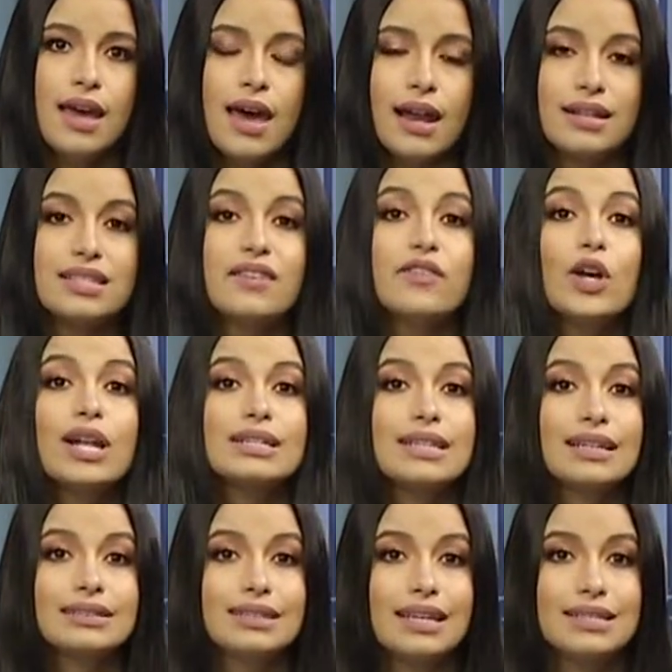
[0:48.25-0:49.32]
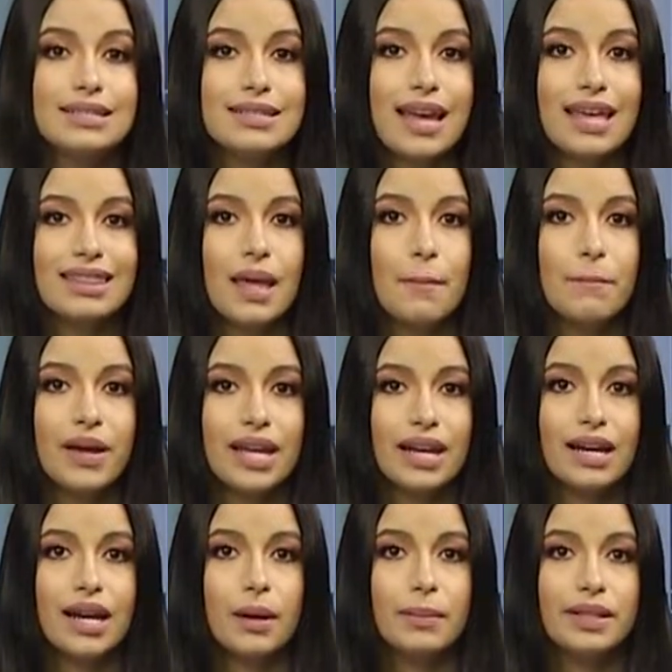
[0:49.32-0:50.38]
recibió la sentencia de pena
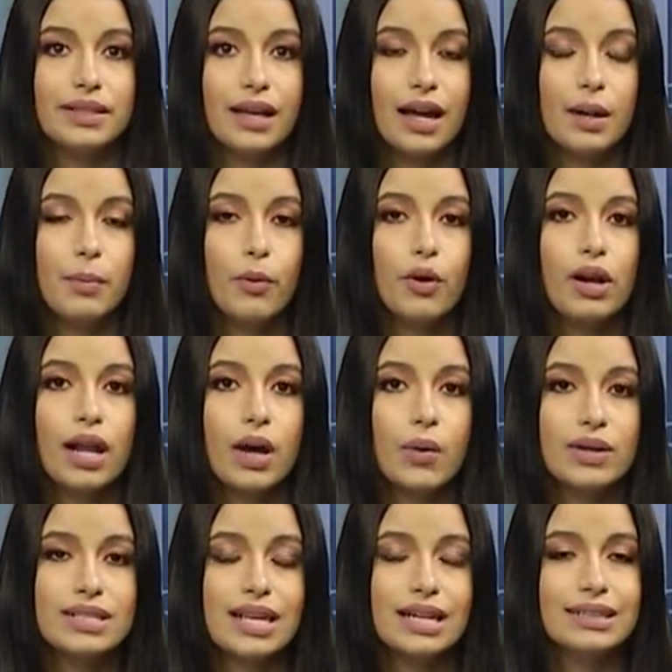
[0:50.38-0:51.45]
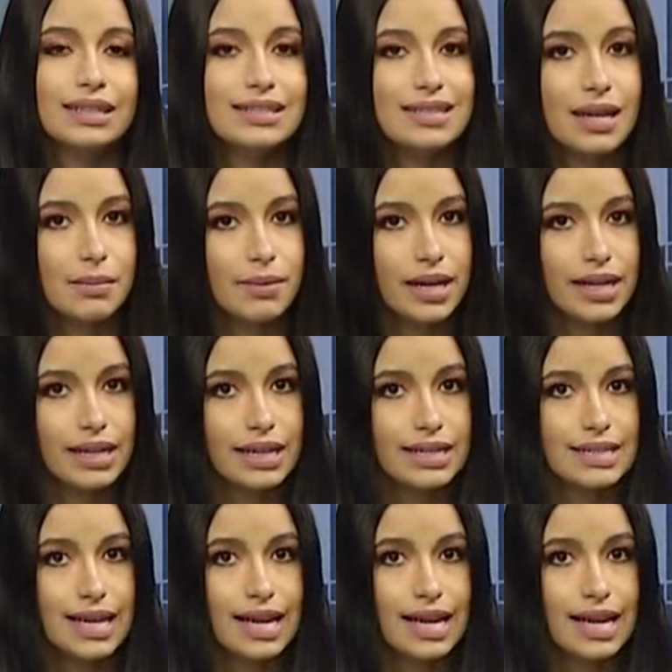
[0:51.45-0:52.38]
capital por la jueza Leticia Márquez.